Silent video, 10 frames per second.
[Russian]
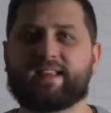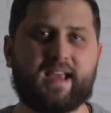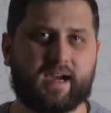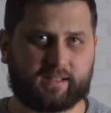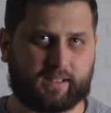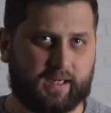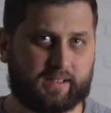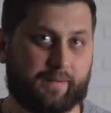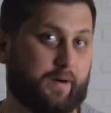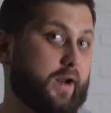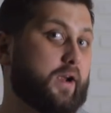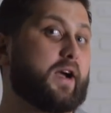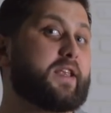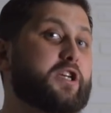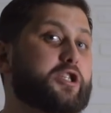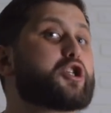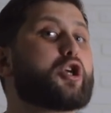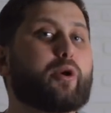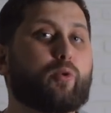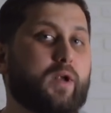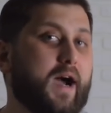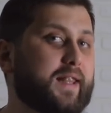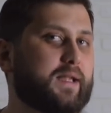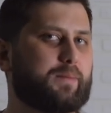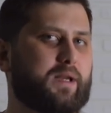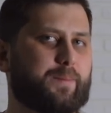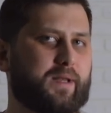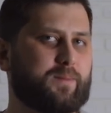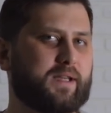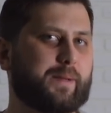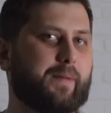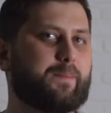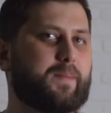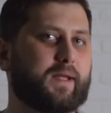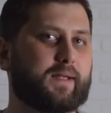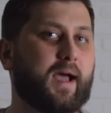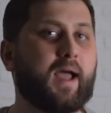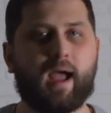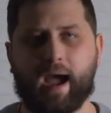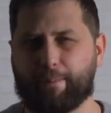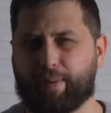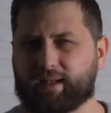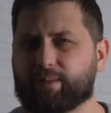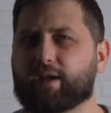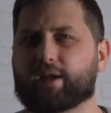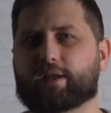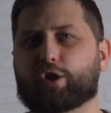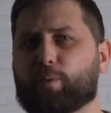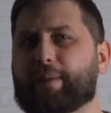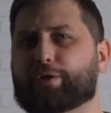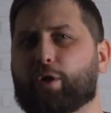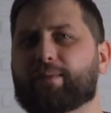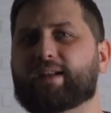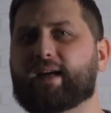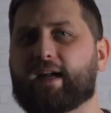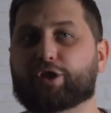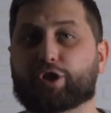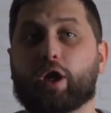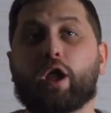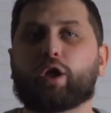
Некоторые товары, конечно же, регулярно были предметом обмена – об этом я расскажу подробно дальше,